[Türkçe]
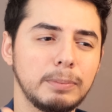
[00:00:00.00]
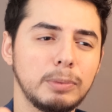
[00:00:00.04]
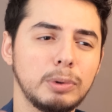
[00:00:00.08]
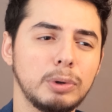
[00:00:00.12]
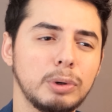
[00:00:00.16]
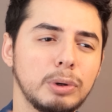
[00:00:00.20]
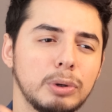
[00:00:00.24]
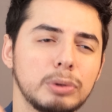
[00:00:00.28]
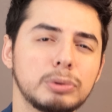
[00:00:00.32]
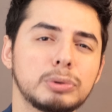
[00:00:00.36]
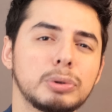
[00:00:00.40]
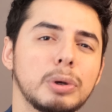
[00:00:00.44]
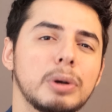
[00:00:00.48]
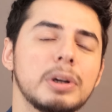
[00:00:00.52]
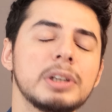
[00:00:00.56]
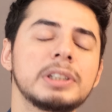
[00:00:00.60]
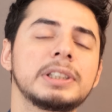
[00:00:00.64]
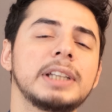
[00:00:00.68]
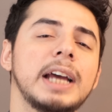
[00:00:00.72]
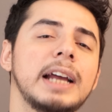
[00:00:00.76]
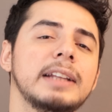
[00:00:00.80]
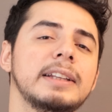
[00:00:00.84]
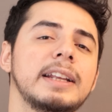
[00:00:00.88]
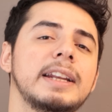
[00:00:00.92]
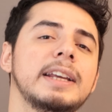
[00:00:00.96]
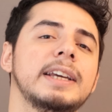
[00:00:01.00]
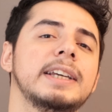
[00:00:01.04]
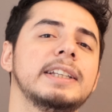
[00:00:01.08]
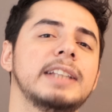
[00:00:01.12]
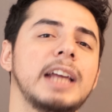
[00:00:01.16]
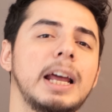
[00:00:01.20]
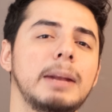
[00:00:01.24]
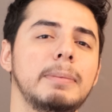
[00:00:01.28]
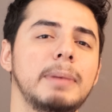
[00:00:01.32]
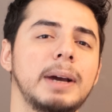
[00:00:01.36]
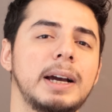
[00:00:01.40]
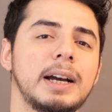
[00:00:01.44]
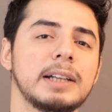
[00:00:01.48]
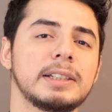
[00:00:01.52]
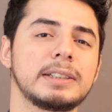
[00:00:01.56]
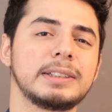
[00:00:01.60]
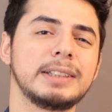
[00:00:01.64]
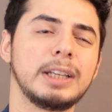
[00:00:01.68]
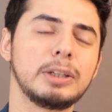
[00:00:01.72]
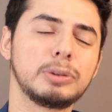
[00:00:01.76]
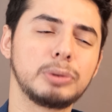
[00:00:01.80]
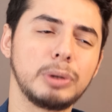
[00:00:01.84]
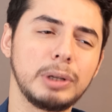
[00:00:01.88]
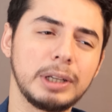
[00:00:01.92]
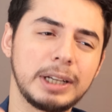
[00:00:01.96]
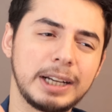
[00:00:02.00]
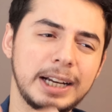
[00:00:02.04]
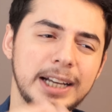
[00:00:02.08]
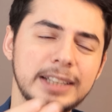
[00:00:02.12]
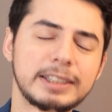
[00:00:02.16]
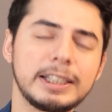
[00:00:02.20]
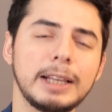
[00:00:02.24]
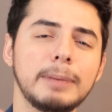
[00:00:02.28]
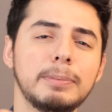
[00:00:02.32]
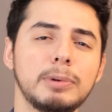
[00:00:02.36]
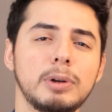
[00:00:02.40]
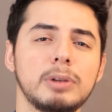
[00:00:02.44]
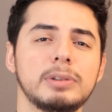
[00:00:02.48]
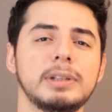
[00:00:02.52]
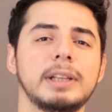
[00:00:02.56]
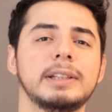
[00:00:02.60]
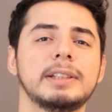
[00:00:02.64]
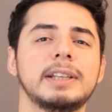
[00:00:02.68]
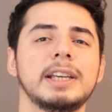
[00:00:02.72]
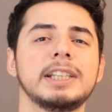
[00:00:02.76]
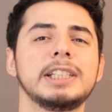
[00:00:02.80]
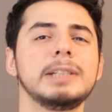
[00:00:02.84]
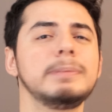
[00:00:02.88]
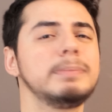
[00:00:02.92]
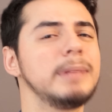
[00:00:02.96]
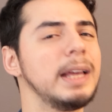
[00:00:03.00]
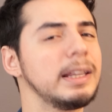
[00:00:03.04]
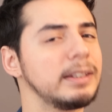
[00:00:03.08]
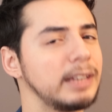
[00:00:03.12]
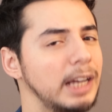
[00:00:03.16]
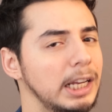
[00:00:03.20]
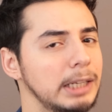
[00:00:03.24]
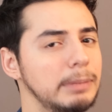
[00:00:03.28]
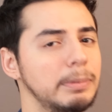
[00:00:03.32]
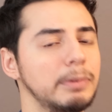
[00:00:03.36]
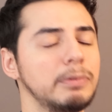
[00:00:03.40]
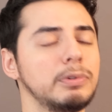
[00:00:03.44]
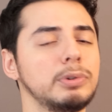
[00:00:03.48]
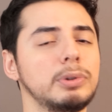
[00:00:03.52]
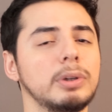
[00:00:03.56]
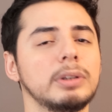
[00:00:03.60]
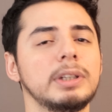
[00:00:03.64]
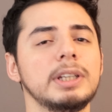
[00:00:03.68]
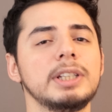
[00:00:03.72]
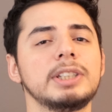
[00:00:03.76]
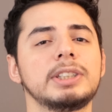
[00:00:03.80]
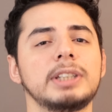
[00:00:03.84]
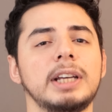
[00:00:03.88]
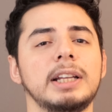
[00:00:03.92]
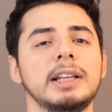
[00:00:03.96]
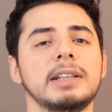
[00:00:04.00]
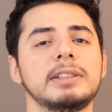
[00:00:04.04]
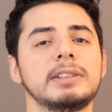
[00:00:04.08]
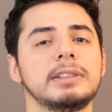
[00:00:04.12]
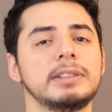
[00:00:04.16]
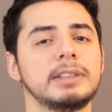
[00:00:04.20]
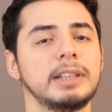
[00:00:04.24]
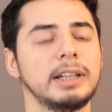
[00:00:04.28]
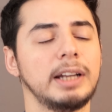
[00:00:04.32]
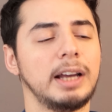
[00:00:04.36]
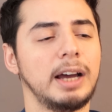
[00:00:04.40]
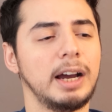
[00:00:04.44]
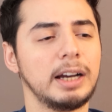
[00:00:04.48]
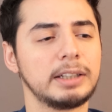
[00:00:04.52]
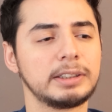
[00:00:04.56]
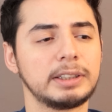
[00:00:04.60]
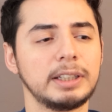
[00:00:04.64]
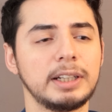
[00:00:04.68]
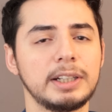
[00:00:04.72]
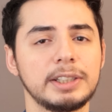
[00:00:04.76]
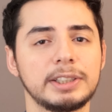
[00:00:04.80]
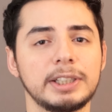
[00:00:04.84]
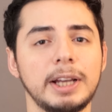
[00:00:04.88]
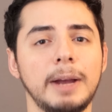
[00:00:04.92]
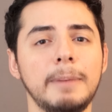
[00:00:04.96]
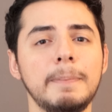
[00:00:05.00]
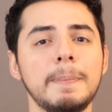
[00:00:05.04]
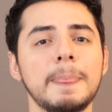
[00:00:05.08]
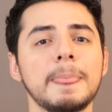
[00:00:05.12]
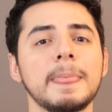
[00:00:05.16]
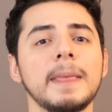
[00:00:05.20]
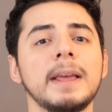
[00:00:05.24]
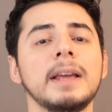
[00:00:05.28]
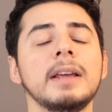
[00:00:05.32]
bu soru işaretlerini gidermek açısından şöyle kısa bir özet geçeyim. Detaylı bir videoda inşallah sizlere aktaracağım.